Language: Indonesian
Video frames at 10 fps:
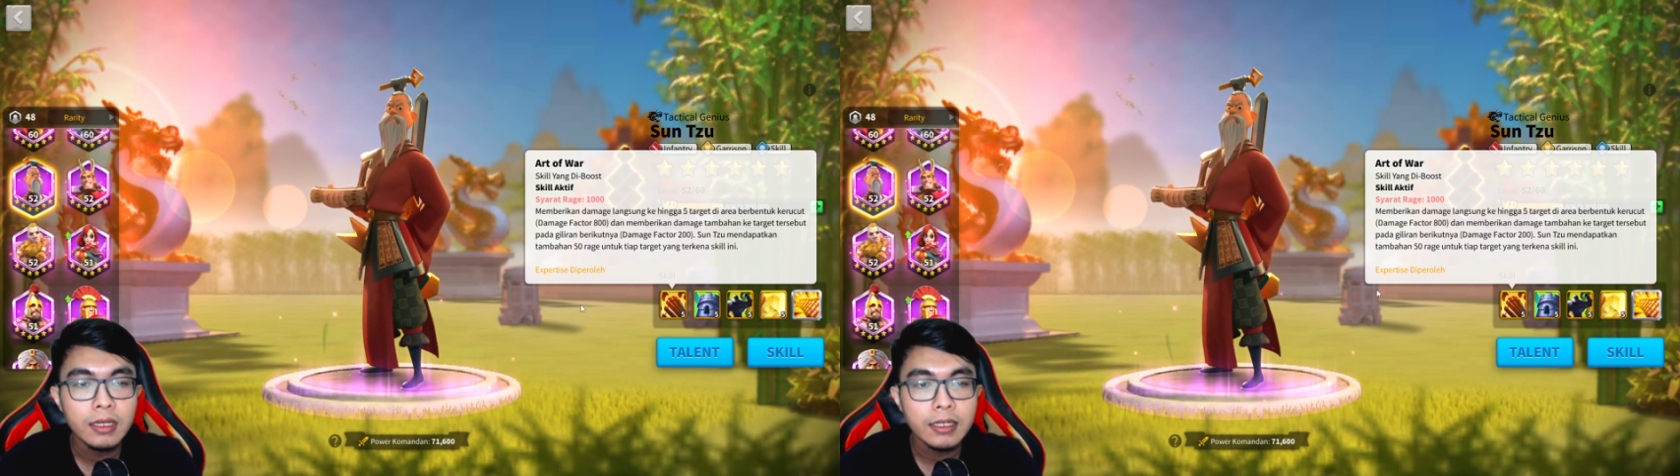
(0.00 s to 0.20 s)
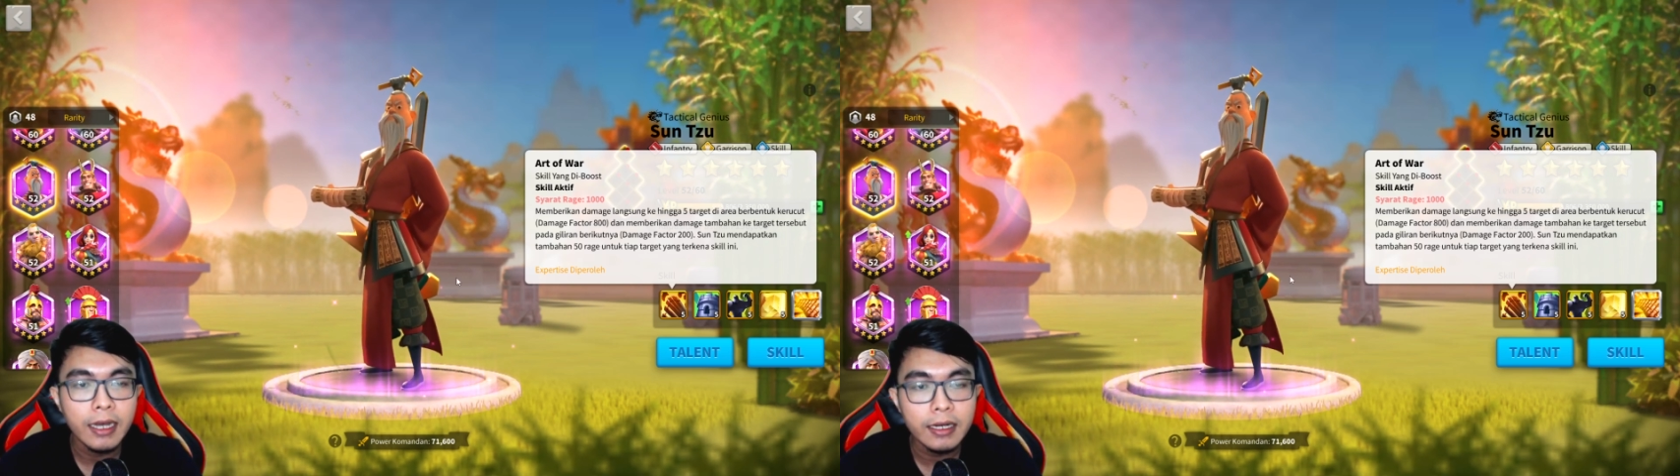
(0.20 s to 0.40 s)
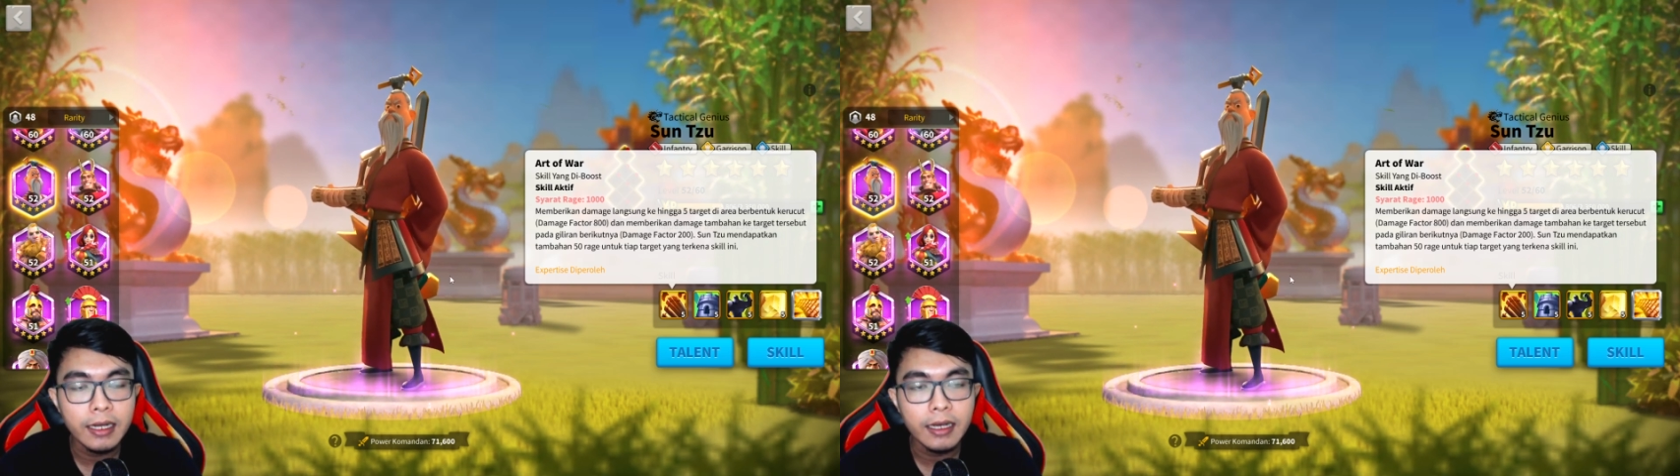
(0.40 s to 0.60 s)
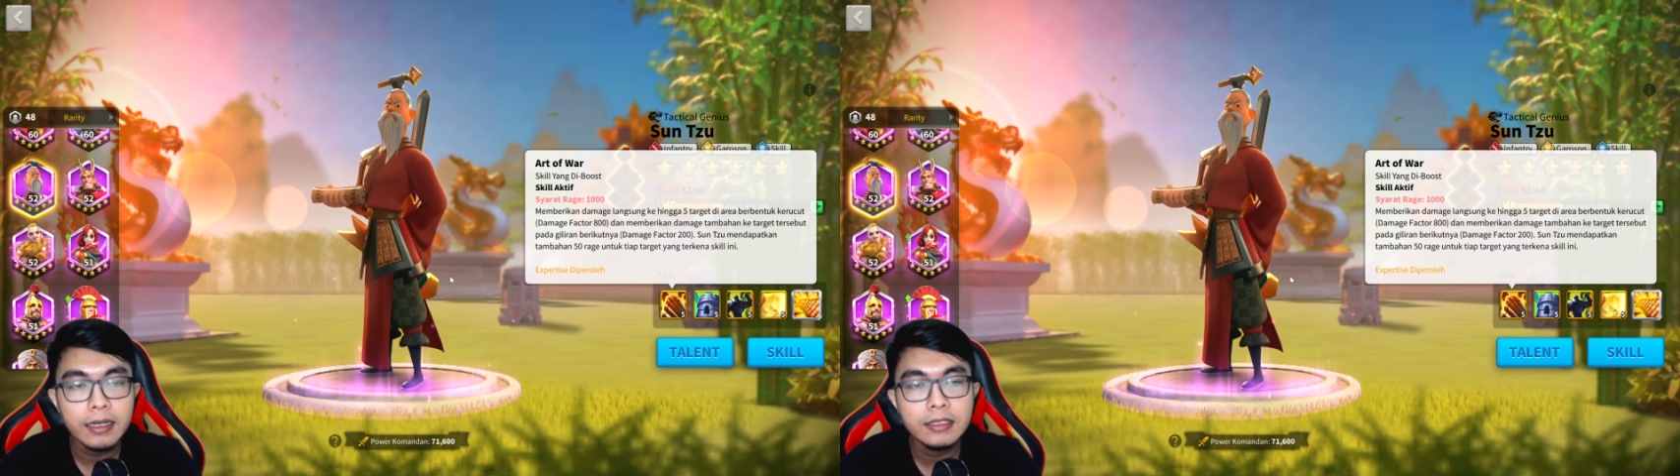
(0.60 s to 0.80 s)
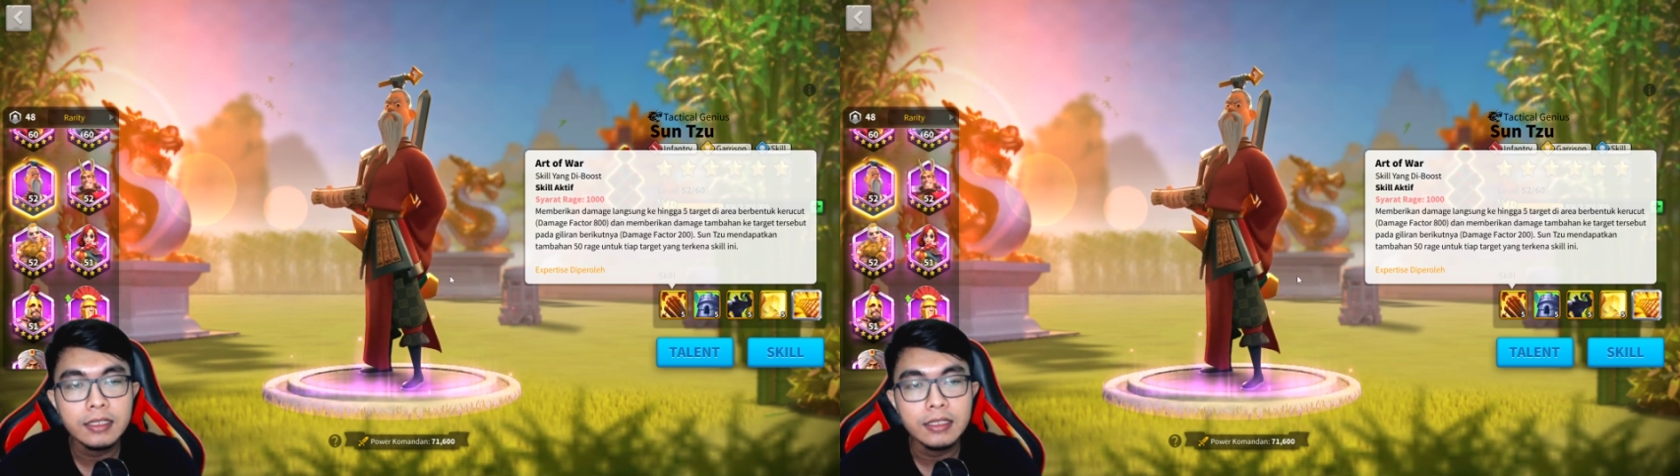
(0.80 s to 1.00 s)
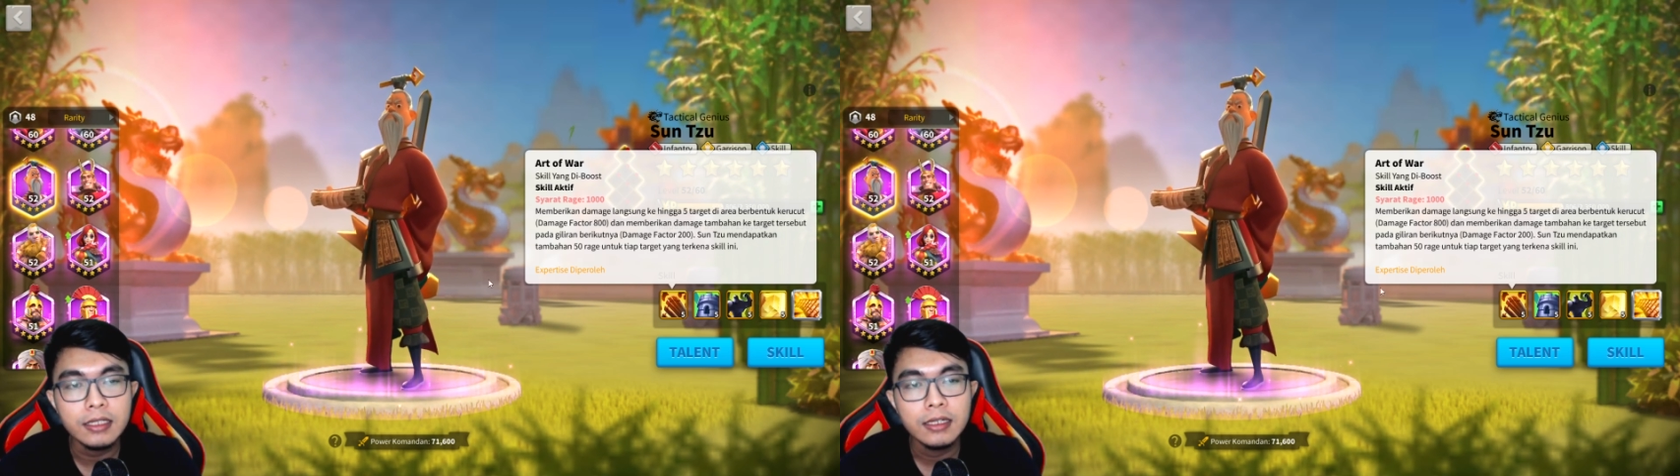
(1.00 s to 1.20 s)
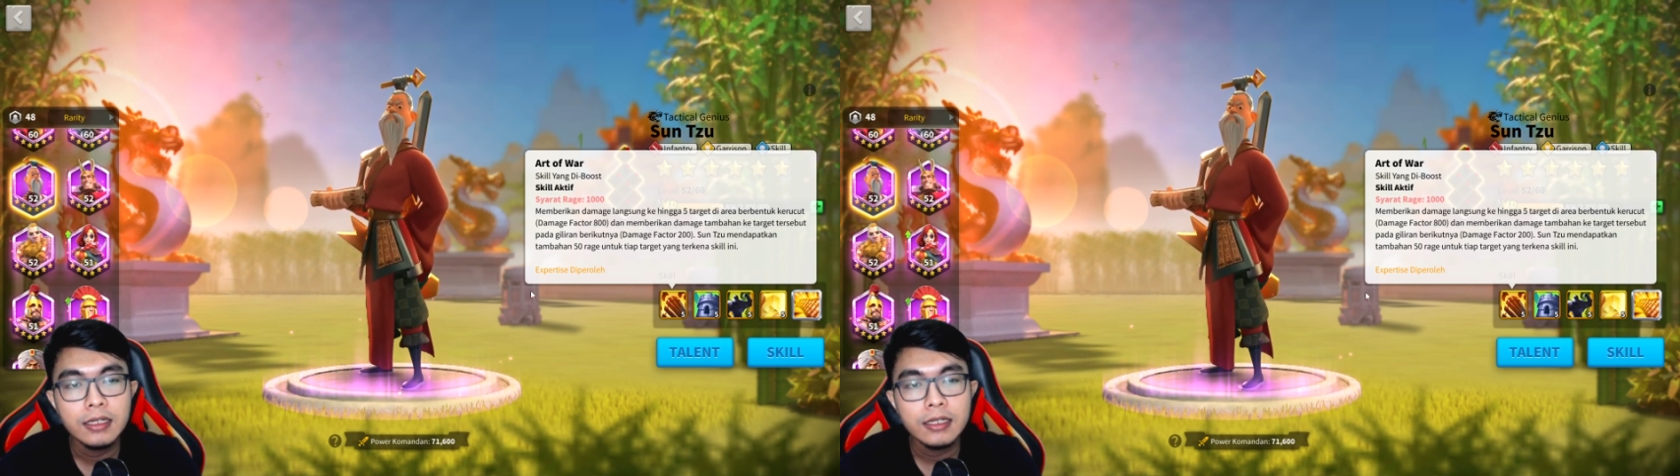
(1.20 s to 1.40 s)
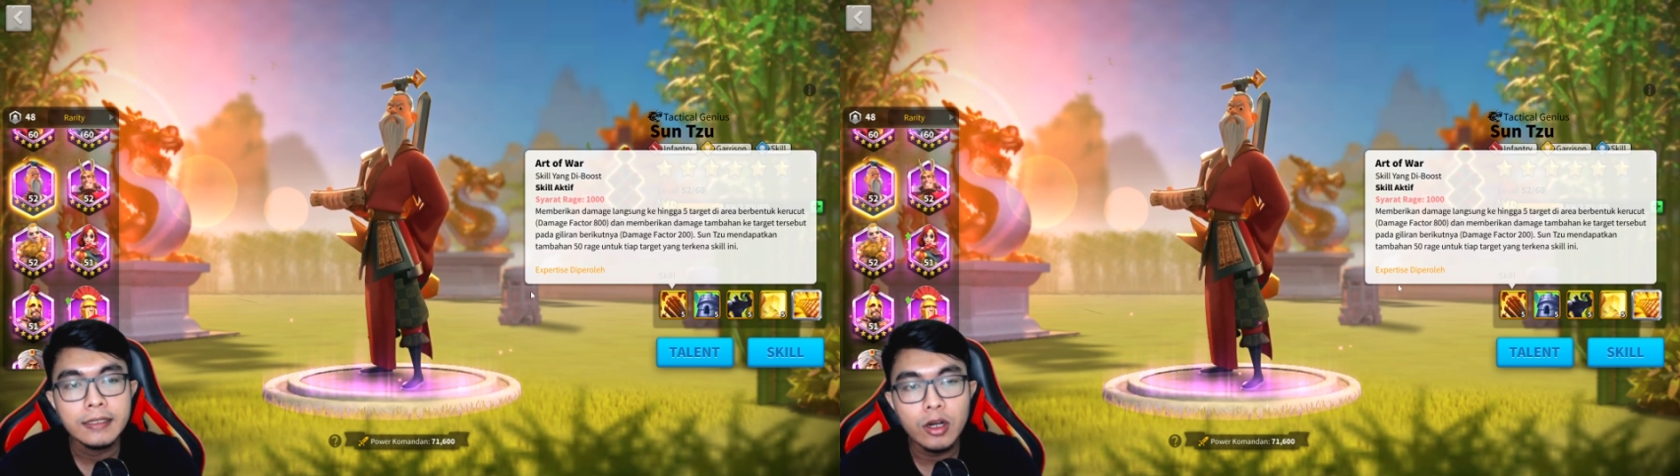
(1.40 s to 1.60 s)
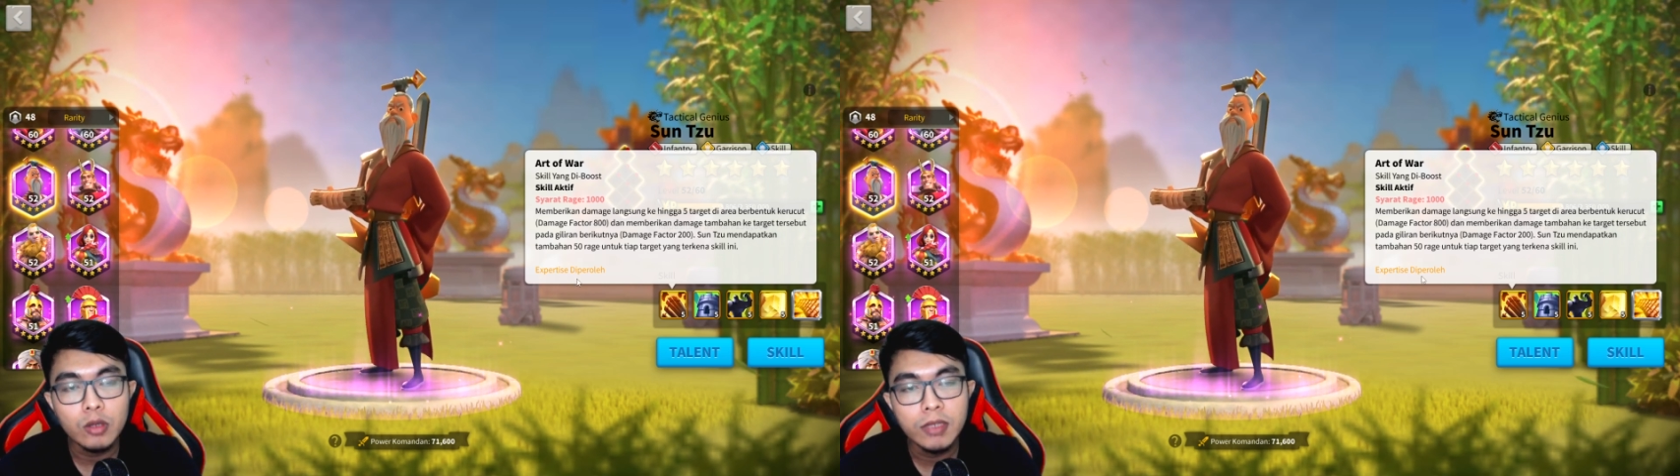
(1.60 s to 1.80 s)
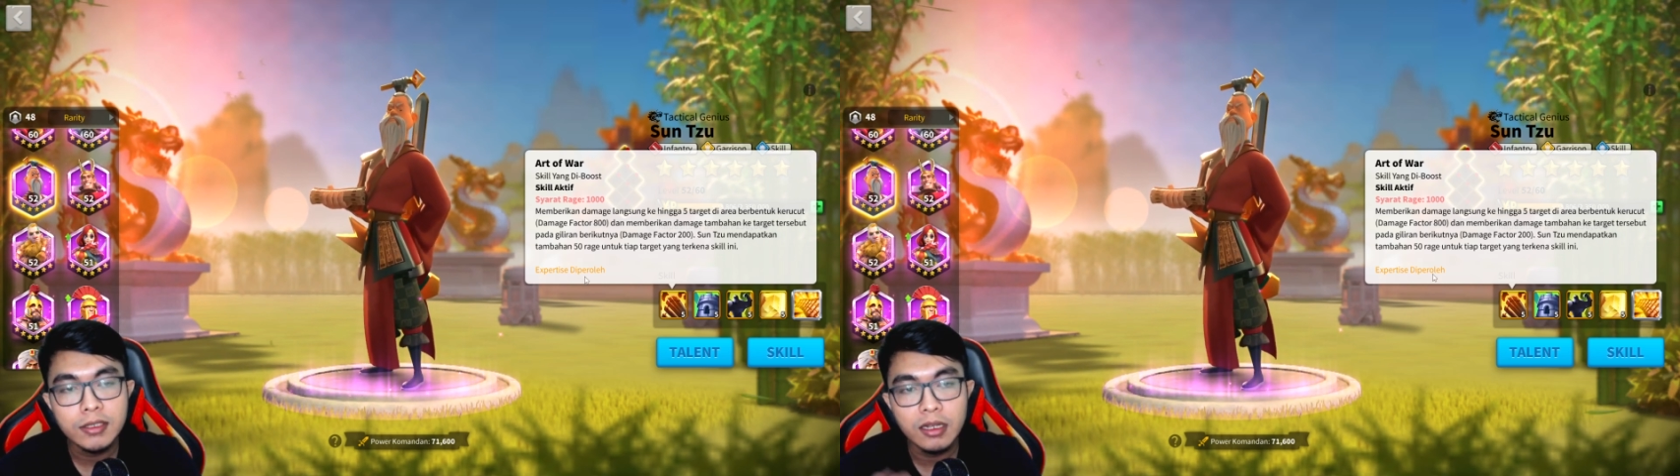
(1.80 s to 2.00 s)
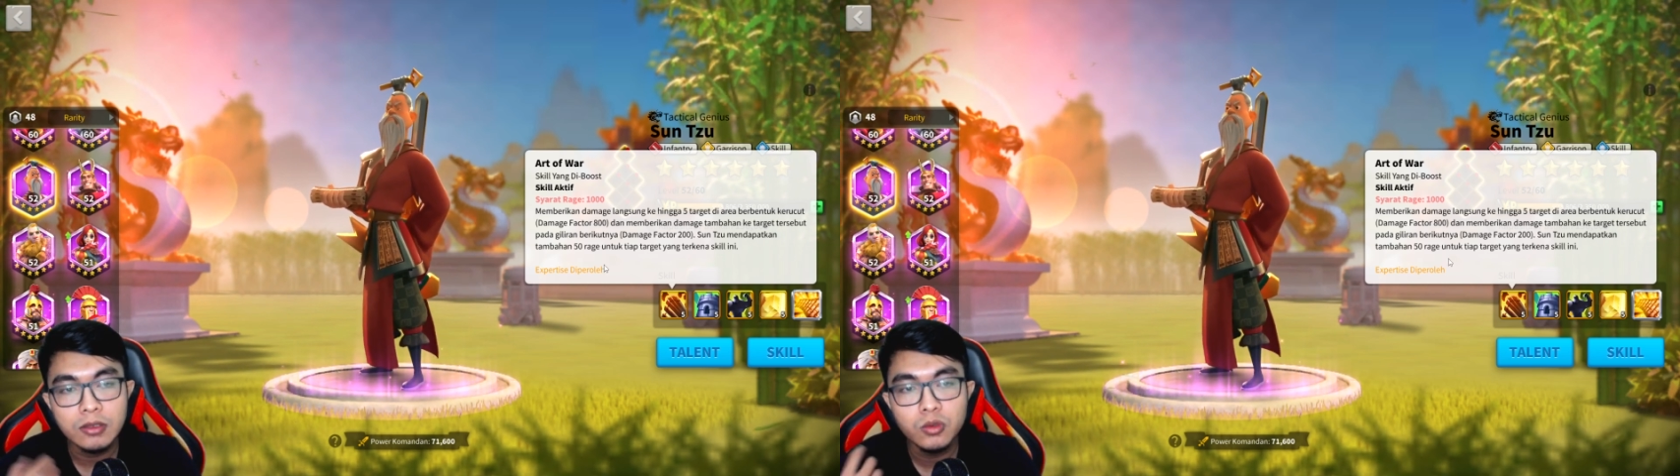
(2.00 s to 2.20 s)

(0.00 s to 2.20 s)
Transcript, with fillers: karena di sini kalau misalnya